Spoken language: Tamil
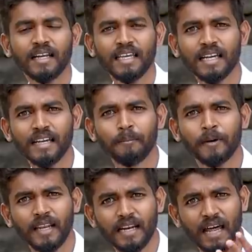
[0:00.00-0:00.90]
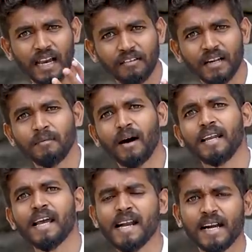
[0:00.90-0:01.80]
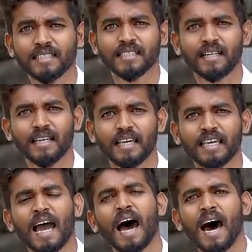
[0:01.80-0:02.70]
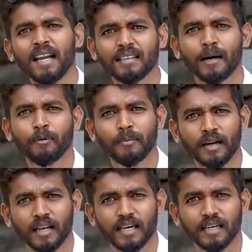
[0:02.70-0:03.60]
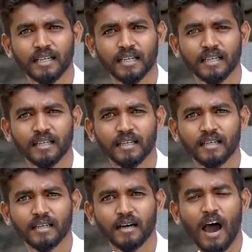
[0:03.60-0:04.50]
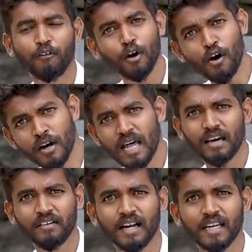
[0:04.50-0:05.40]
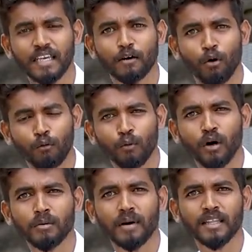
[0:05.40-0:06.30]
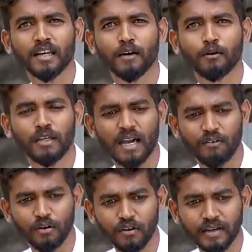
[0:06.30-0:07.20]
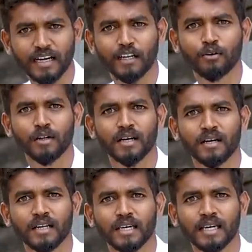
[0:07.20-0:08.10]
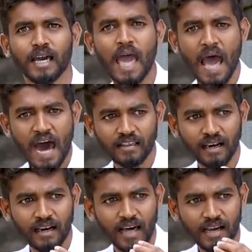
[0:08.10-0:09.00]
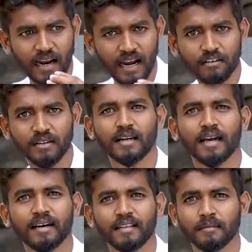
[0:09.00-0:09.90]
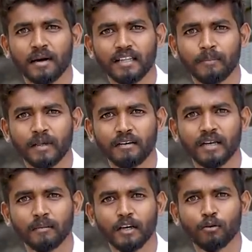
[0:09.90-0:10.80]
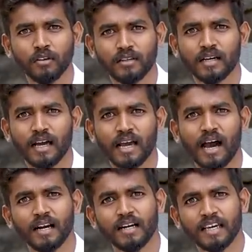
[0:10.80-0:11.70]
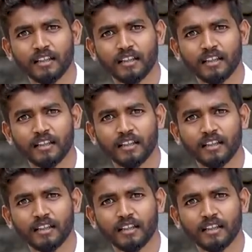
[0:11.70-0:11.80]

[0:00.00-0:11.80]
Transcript: நீங்கள் என்ன பெரிய நல்லவர்கள் மாதிரியே நடிச்சுக்கிட்டு இருக்கீங்க யார் தப்பு பண்ணல அவ்வளோ நல்லவரா நீங்கள் ஒவ்வொரு மனிதர்களுக்குள்ளேயும் அவ்வளோ கெட்ட குணங்கள் இருக்குது அதெல்லாம் களைவதற்காக தான் இந்த மனித பிறவி என்பதை கொடுத்துருக்காங்க ஆல்ரெடி